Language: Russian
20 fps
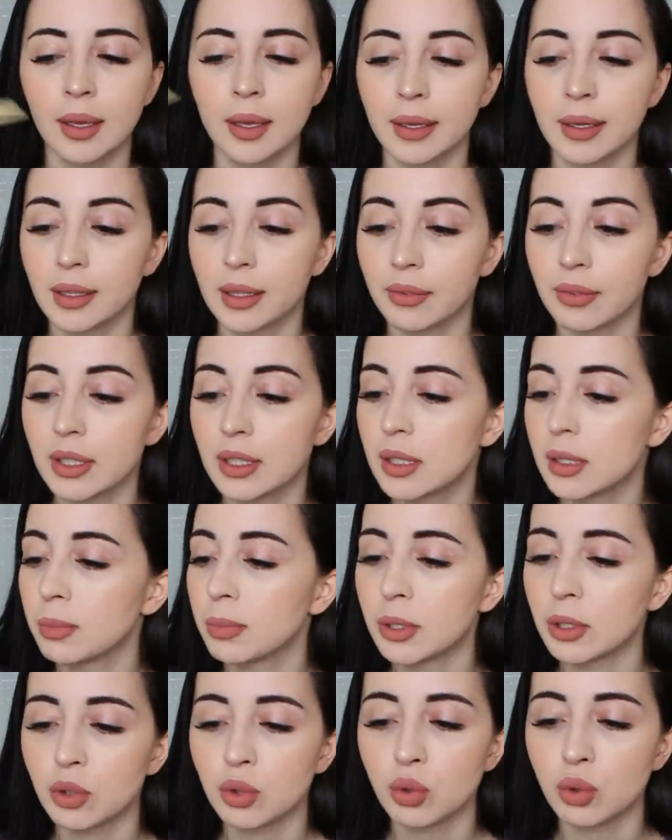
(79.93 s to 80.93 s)
И давайте
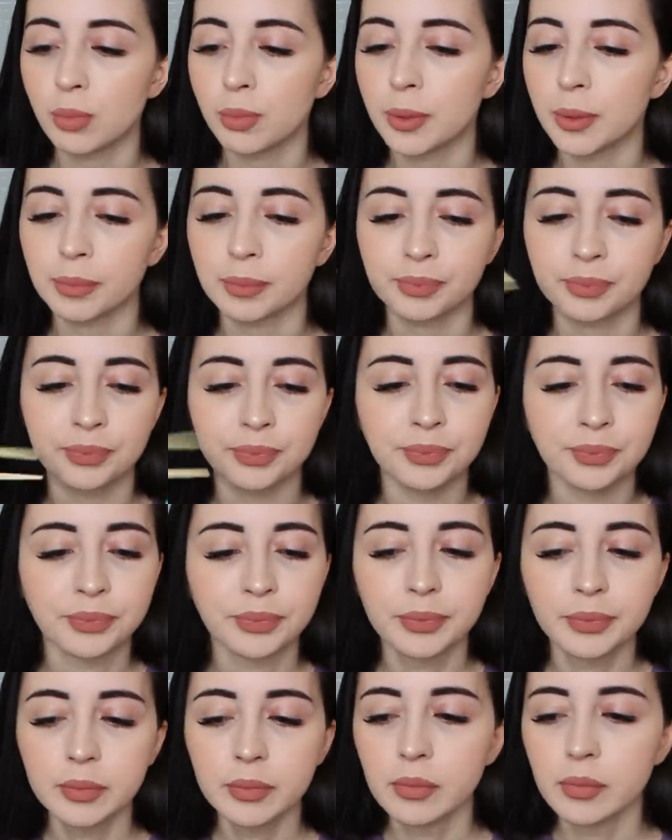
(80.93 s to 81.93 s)
приступим.
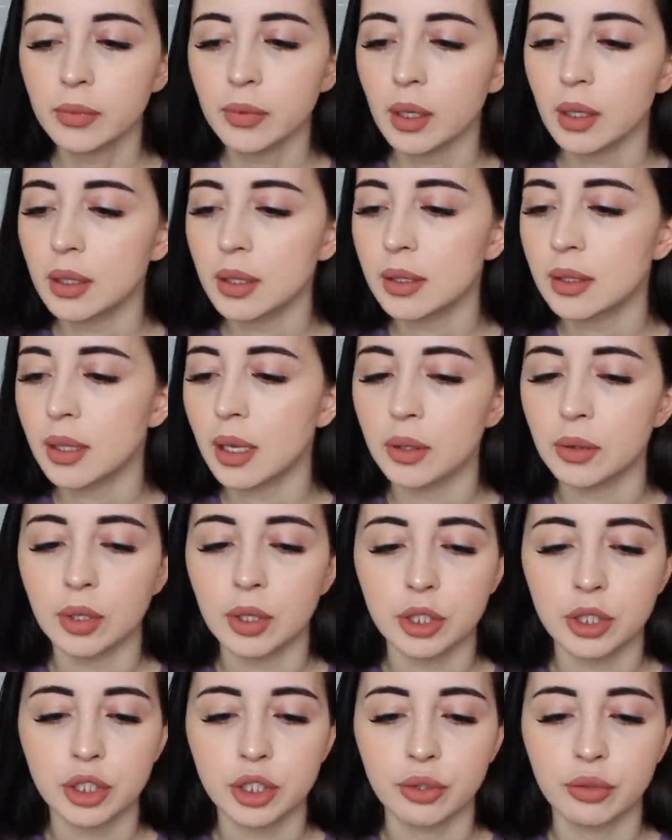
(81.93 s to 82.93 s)
Не знаю
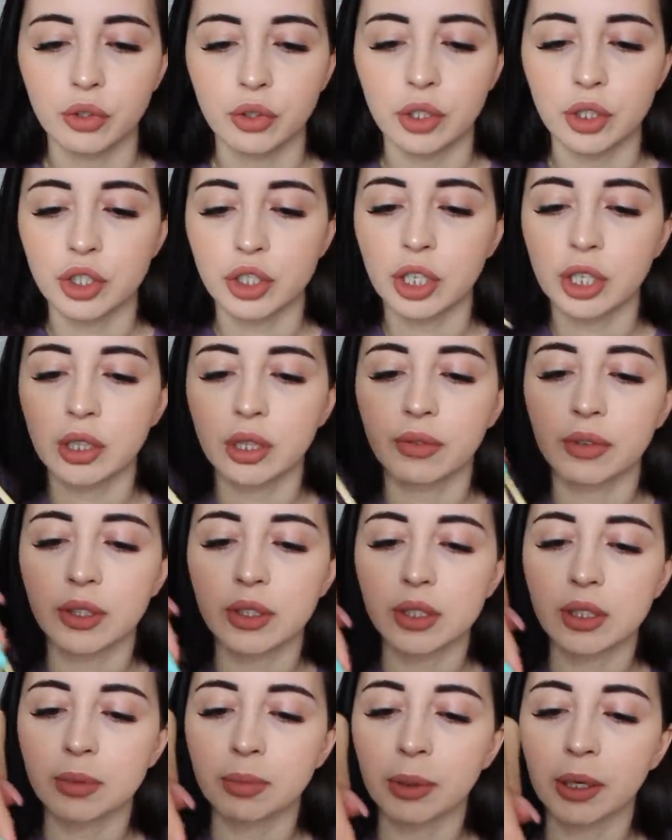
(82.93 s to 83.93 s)
даже с чего начать.
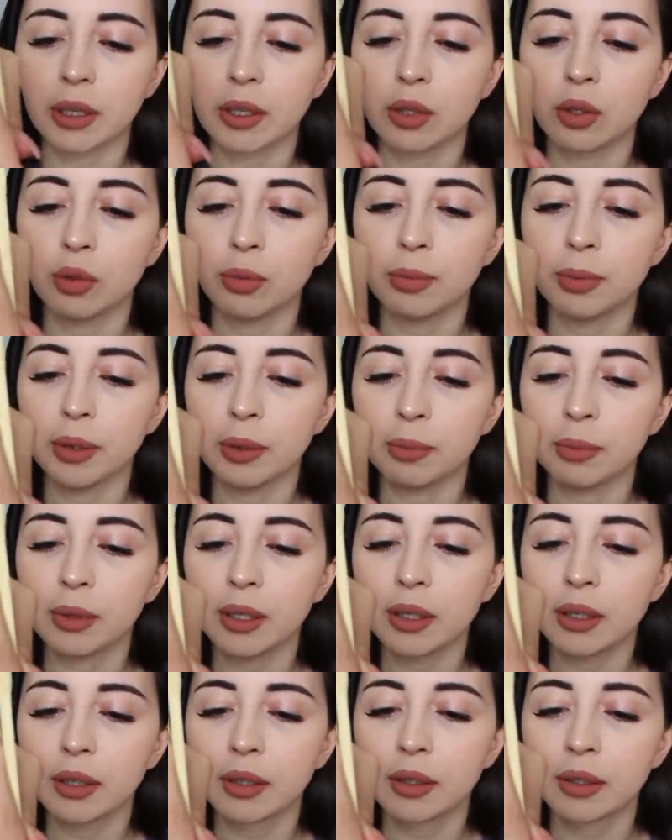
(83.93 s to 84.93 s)
Давайте с моих
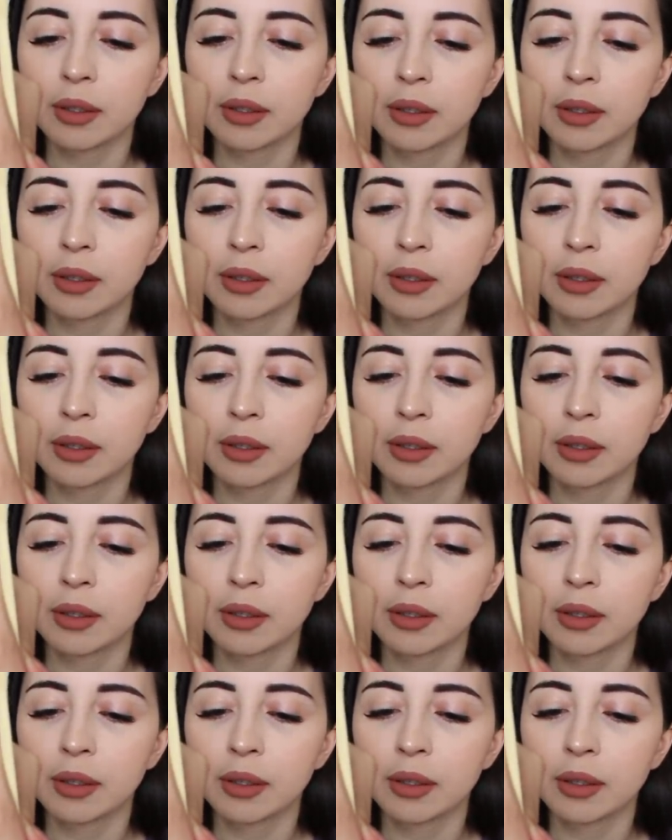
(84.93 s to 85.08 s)
любимых.